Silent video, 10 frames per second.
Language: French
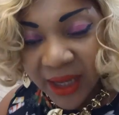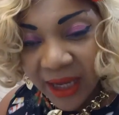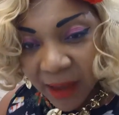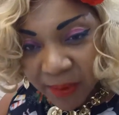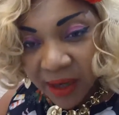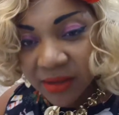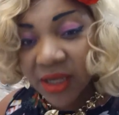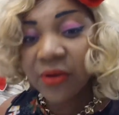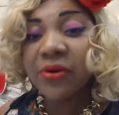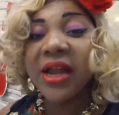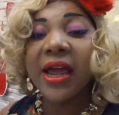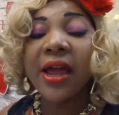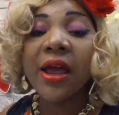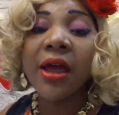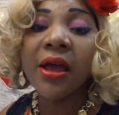Qu'après l'entrée, qu'on ait
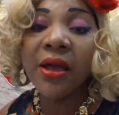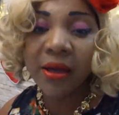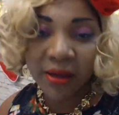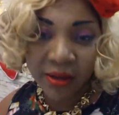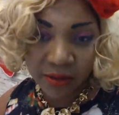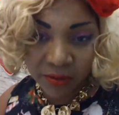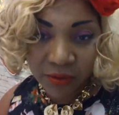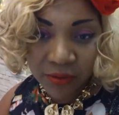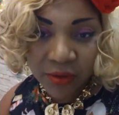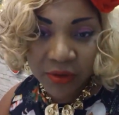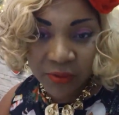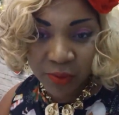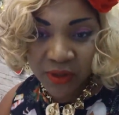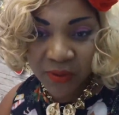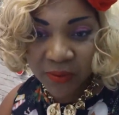donc du
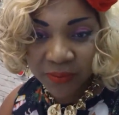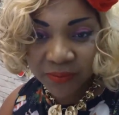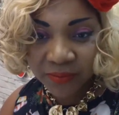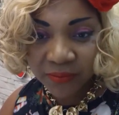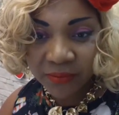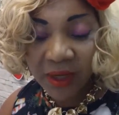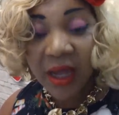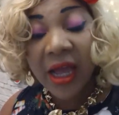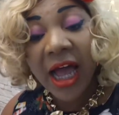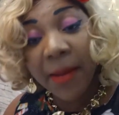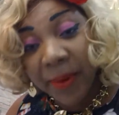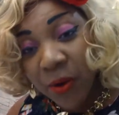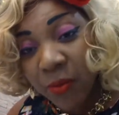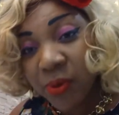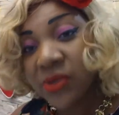poisson. Après
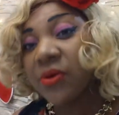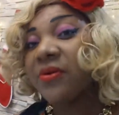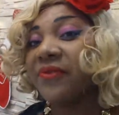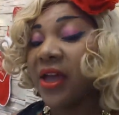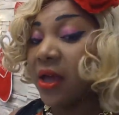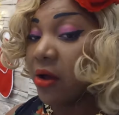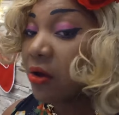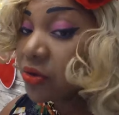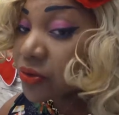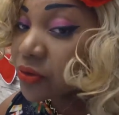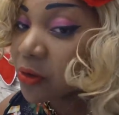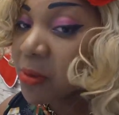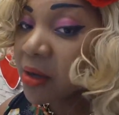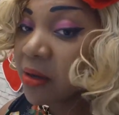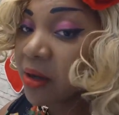le poisson, on fait un trou
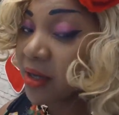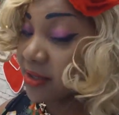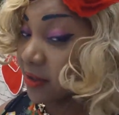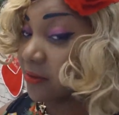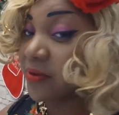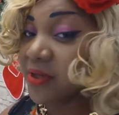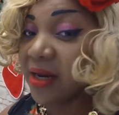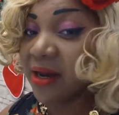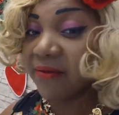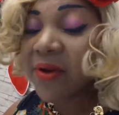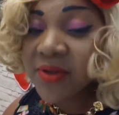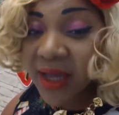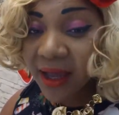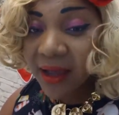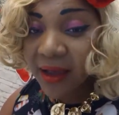normand en ce qui concerne les
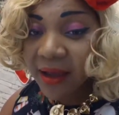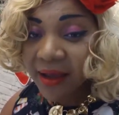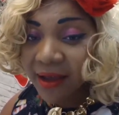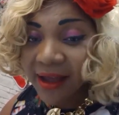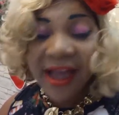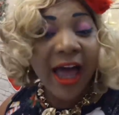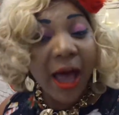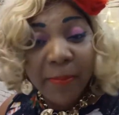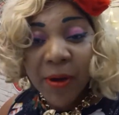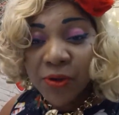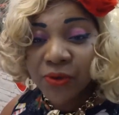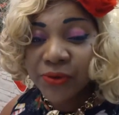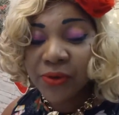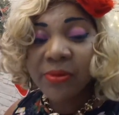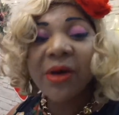Français. Après le trou
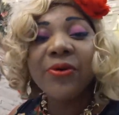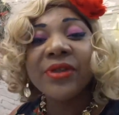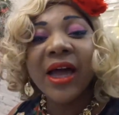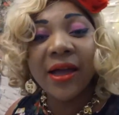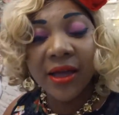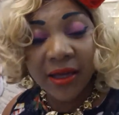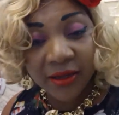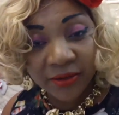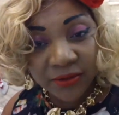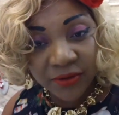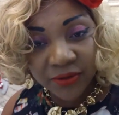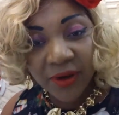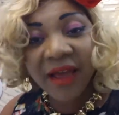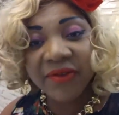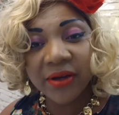normand, on a de
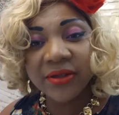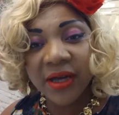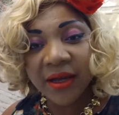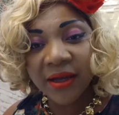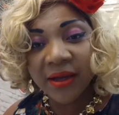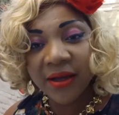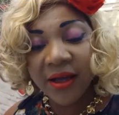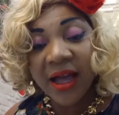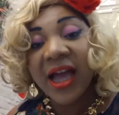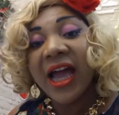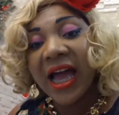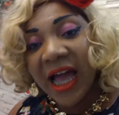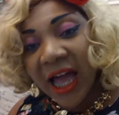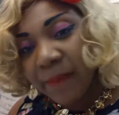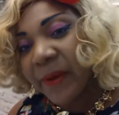la viande.
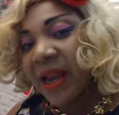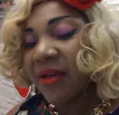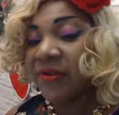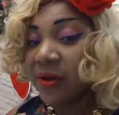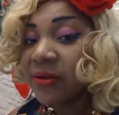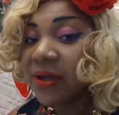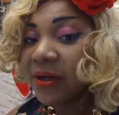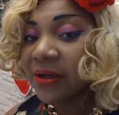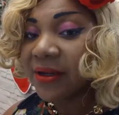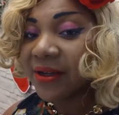Après la viande,